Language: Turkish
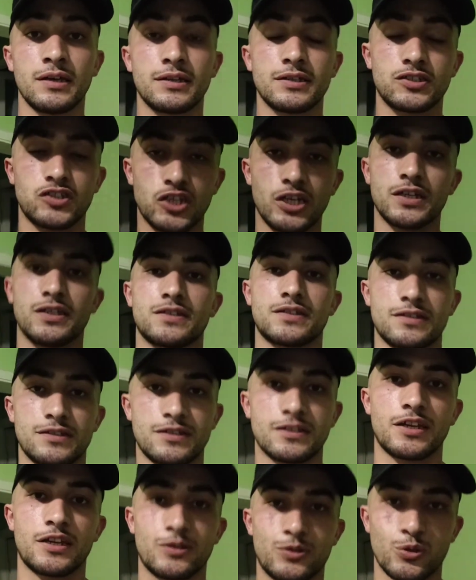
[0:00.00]
şeyi
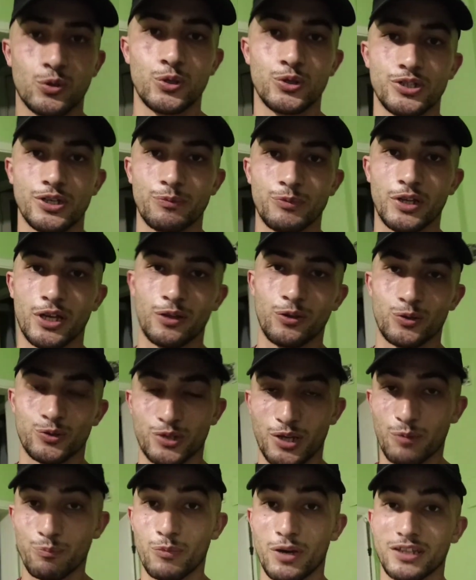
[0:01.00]
sizlere söyleyeceğim daha
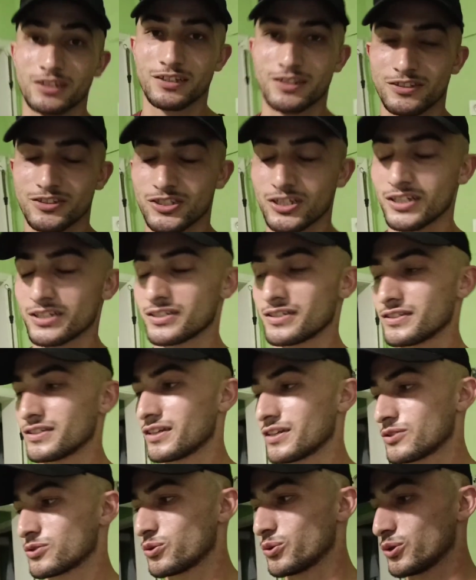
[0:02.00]
doğrusu en mantıklı şeyi
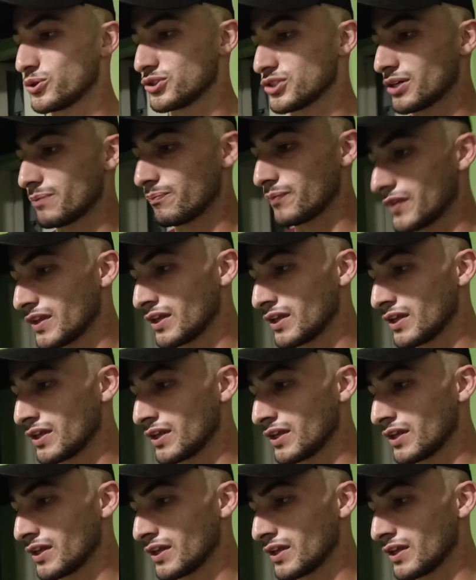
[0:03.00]
sizlere söyleyeceğim.